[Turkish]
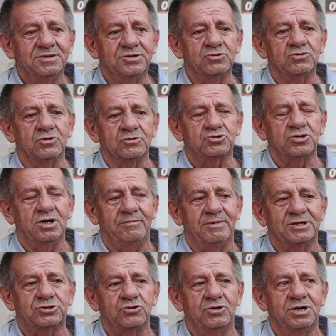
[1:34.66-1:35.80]
Gidiyoruz
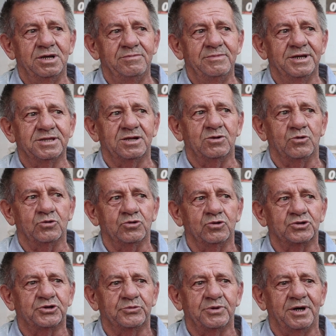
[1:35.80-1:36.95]
Süleyman Söyleyen meydan
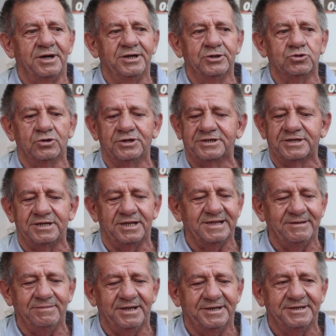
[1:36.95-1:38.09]
okuyor. Şimdi hani ideolojinin
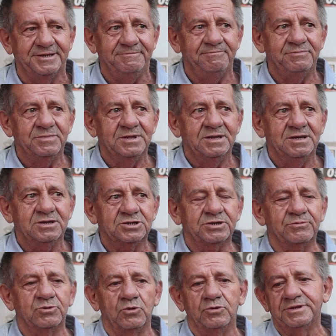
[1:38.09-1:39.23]
adamları.
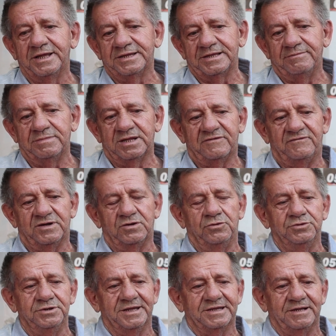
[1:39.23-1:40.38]
çünkü onun da adamları var,
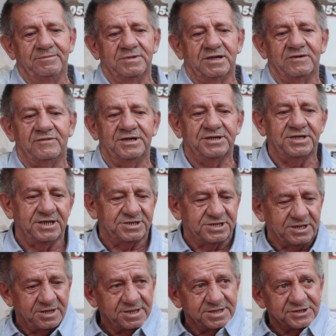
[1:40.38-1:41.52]
onun adamları var. E gelsin
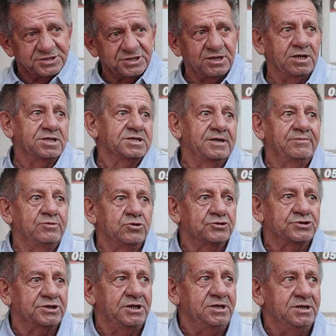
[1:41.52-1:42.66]
kaldırsın
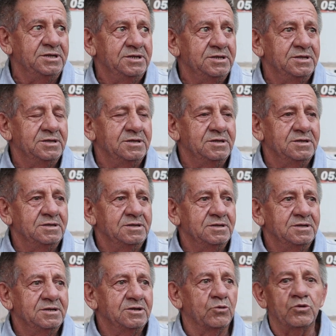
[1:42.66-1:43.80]
kaldırabiliyorsa.
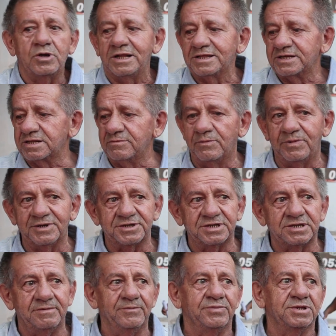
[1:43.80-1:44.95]
E o kaldırdı mı başka
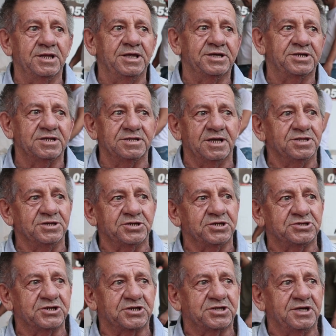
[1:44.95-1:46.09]
zaman bir daha heykel daha
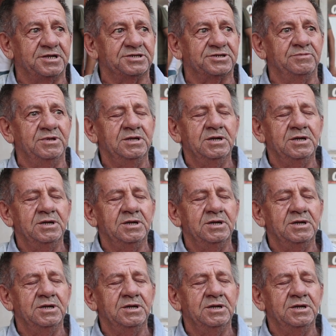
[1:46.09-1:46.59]
dikecek yani şimdi.